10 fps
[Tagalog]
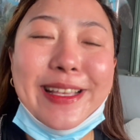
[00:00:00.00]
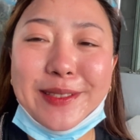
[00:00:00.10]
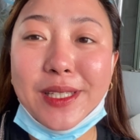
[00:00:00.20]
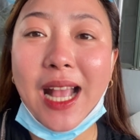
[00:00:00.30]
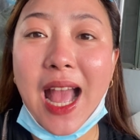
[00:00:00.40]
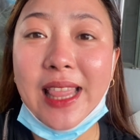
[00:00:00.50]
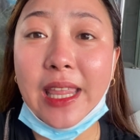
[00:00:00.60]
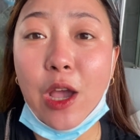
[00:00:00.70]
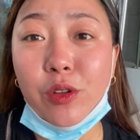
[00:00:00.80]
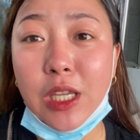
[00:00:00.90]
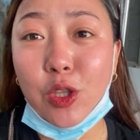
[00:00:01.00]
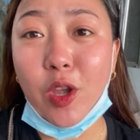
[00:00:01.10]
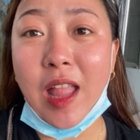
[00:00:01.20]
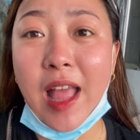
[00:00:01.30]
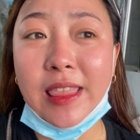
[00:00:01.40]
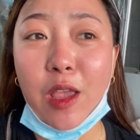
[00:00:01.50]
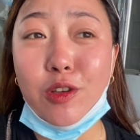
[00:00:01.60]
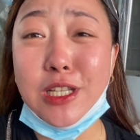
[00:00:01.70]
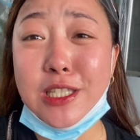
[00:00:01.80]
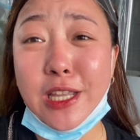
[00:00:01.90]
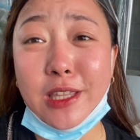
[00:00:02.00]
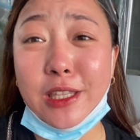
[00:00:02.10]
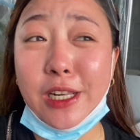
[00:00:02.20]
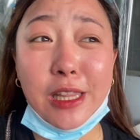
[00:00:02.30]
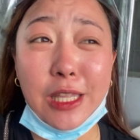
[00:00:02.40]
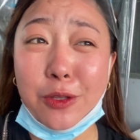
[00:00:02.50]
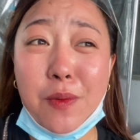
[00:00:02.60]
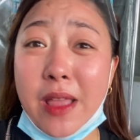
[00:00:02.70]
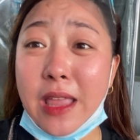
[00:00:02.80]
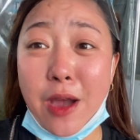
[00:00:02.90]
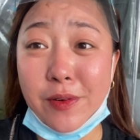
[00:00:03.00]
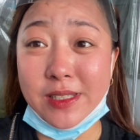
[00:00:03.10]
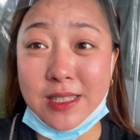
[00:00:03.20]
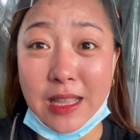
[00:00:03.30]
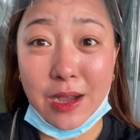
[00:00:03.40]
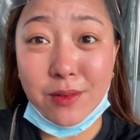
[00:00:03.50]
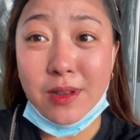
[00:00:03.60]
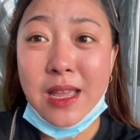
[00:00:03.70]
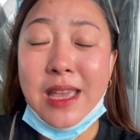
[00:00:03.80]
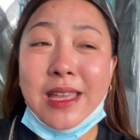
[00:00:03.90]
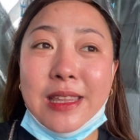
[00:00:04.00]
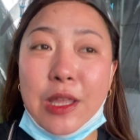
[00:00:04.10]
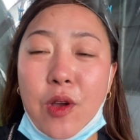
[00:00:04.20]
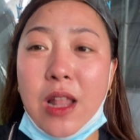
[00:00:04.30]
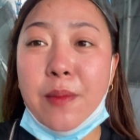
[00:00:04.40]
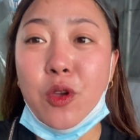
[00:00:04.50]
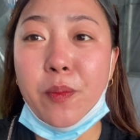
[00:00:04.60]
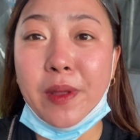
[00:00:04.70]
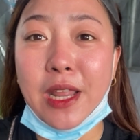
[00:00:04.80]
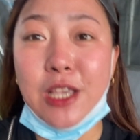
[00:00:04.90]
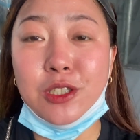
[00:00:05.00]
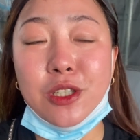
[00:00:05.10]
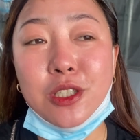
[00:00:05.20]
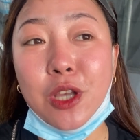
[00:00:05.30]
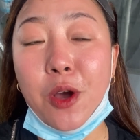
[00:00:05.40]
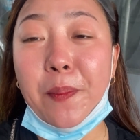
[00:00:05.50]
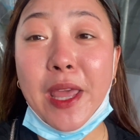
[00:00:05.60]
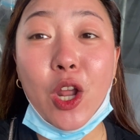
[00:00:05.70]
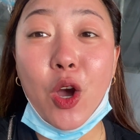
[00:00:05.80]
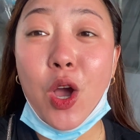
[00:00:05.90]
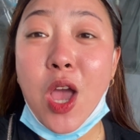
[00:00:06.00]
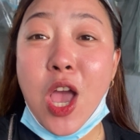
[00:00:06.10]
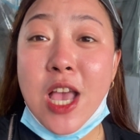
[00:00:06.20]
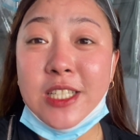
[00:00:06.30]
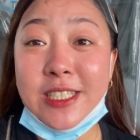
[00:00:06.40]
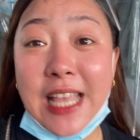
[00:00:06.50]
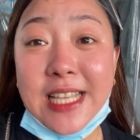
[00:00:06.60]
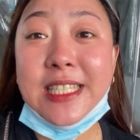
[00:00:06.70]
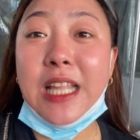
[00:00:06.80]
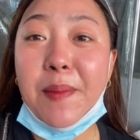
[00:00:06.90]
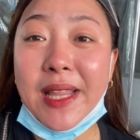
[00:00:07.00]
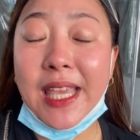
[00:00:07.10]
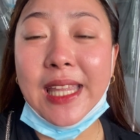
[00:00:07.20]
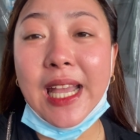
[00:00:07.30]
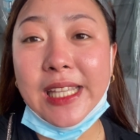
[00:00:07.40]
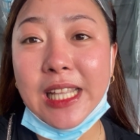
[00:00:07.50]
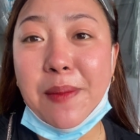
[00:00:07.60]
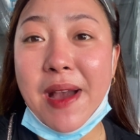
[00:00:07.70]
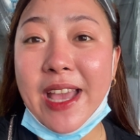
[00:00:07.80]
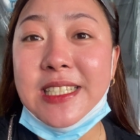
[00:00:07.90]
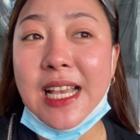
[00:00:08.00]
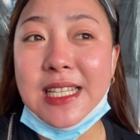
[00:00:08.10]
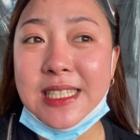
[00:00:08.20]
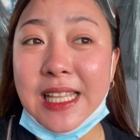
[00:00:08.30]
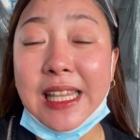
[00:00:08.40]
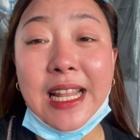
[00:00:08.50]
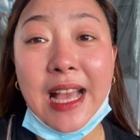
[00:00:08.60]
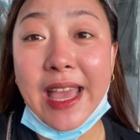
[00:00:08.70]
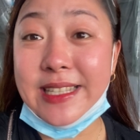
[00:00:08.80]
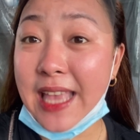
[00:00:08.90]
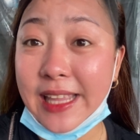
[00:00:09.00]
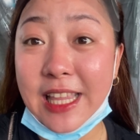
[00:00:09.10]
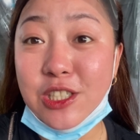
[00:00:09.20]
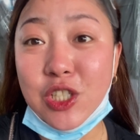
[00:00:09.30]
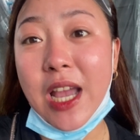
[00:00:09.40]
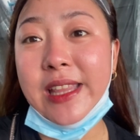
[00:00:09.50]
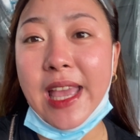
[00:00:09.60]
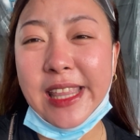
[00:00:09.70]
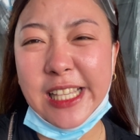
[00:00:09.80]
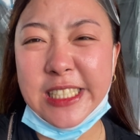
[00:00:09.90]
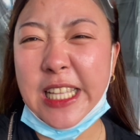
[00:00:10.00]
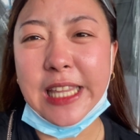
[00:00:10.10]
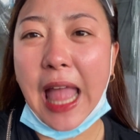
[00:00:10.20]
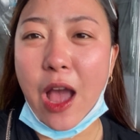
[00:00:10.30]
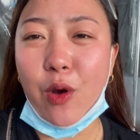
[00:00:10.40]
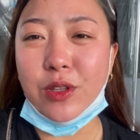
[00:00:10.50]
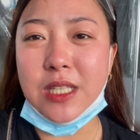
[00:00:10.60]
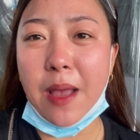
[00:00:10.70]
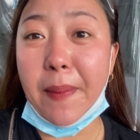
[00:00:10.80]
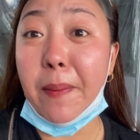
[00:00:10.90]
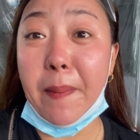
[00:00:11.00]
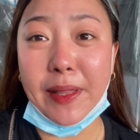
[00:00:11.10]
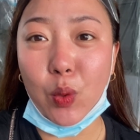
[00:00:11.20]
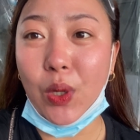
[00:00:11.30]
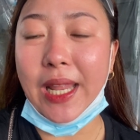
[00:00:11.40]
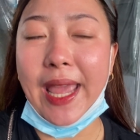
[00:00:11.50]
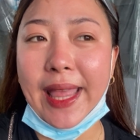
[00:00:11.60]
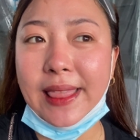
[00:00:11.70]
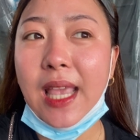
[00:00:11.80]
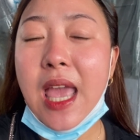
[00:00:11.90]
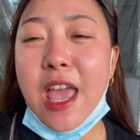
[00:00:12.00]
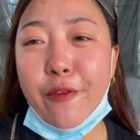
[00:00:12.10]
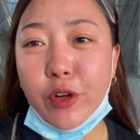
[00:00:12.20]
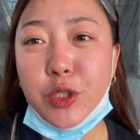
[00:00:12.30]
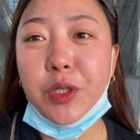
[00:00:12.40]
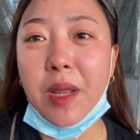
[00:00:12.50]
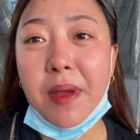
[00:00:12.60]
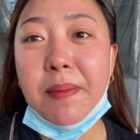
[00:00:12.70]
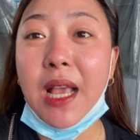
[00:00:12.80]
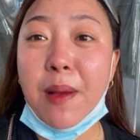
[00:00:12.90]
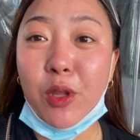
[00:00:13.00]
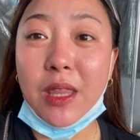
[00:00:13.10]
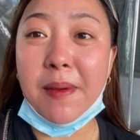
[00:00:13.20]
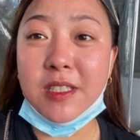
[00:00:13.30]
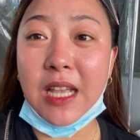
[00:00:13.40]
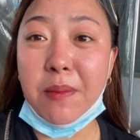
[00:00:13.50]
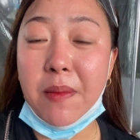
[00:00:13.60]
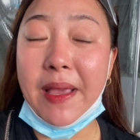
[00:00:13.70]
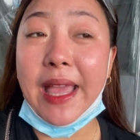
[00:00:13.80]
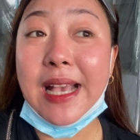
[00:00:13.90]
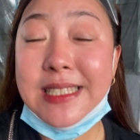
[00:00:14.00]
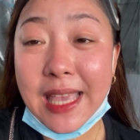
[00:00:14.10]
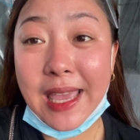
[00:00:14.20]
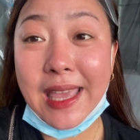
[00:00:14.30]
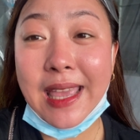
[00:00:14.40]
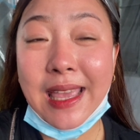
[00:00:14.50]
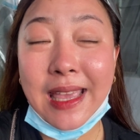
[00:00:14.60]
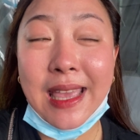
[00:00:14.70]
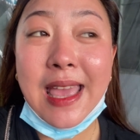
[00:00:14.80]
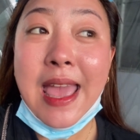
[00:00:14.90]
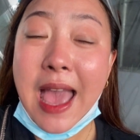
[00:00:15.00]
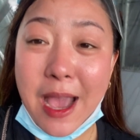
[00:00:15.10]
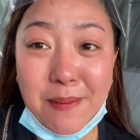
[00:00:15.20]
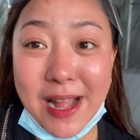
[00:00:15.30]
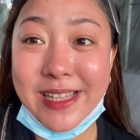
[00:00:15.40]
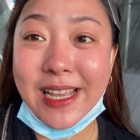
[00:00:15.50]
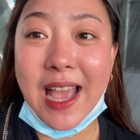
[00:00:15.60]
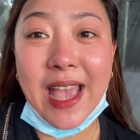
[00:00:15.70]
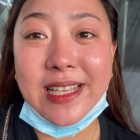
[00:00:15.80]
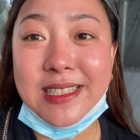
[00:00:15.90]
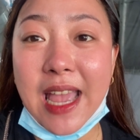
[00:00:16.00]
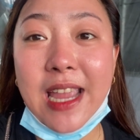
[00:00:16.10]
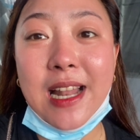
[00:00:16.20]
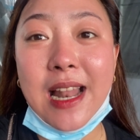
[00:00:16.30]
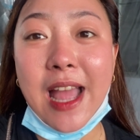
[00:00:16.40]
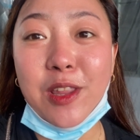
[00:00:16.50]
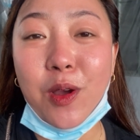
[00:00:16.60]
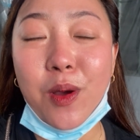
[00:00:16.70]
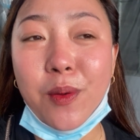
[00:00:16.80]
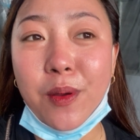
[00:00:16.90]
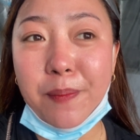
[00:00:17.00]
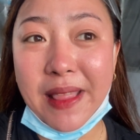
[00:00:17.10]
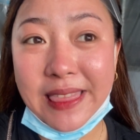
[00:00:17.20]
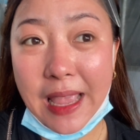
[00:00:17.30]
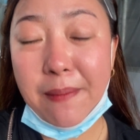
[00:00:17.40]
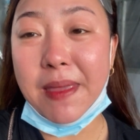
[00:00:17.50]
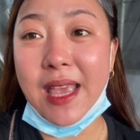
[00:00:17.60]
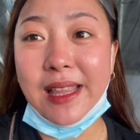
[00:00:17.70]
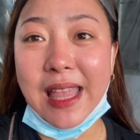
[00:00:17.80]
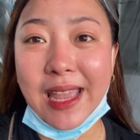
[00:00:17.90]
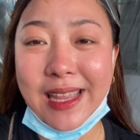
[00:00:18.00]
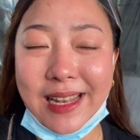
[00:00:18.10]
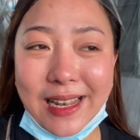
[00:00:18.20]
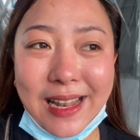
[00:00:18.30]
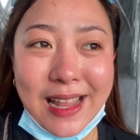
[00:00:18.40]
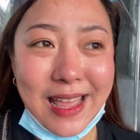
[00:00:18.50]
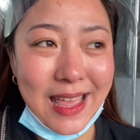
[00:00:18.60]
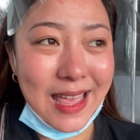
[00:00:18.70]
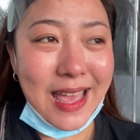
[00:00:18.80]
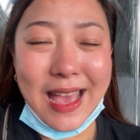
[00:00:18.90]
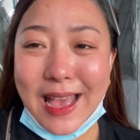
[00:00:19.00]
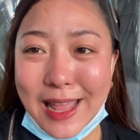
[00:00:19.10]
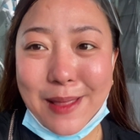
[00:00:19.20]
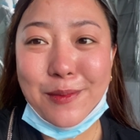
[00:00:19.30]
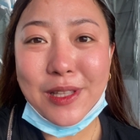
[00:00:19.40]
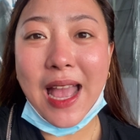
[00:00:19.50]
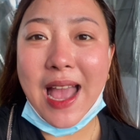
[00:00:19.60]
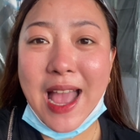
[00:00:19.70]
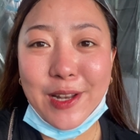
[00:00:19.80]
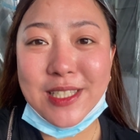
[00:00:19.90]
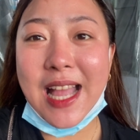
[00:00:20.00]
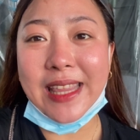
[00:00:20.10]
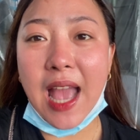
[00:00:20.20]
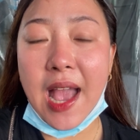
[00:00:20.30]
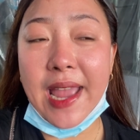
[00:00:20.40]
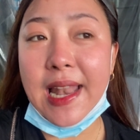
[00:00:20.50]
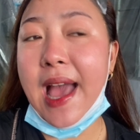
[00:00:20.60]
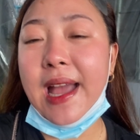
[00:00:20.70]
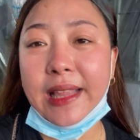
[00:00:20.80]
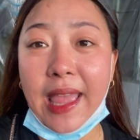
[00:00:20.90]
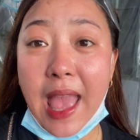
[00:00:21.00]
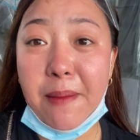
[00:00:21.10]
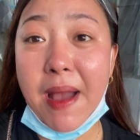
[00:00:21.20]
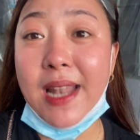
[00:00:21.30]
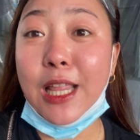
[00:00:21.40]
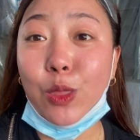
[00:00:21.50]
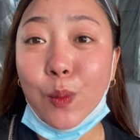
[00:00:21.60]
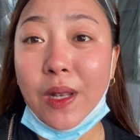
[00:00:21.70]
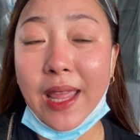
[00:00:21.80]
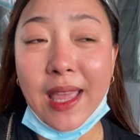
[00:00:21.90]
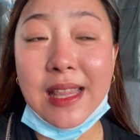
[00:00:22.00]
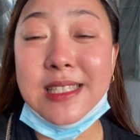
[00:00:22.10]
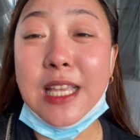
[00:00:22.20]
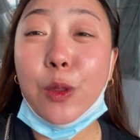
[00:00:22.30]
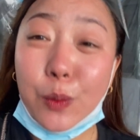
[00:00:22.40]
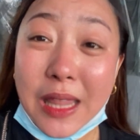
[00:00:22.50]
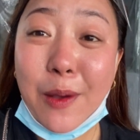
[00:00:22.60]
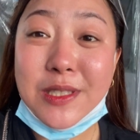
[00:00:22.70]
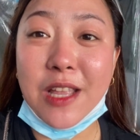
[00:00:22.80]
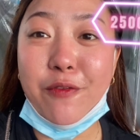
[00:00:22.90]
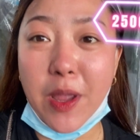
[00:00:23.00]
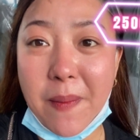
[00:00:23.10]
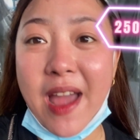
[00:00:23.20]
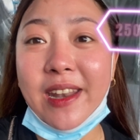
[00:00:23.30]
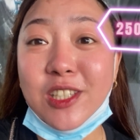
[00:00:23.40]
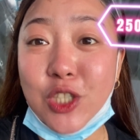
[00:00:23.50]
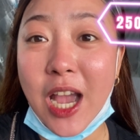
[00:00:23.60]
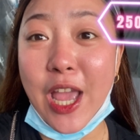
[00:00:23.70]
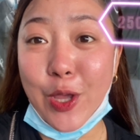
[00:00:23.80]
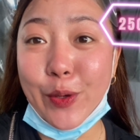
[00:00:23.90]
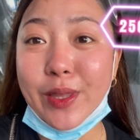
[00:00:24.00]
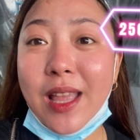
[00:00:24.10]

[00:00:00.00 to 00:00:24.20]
So, nag-aantay ako dito. Inaantay ko siya sa 30 to 1 hours daw. Hindi ko alam yung operation. So, pero si Justin naman, kitang-kita naman kay Justin na talagang excited siya na hindi siya natatakot sa pagpapatuli. And for sure naman, may gamot naman siyang ibibigay. Kasi, ang mahal niya guys dahil ano, pandemic, dahil alam niyo na halos lahat ng nangangailangan. Kaya ang mahal ng tuli, nasa 2,500 siya ngayon.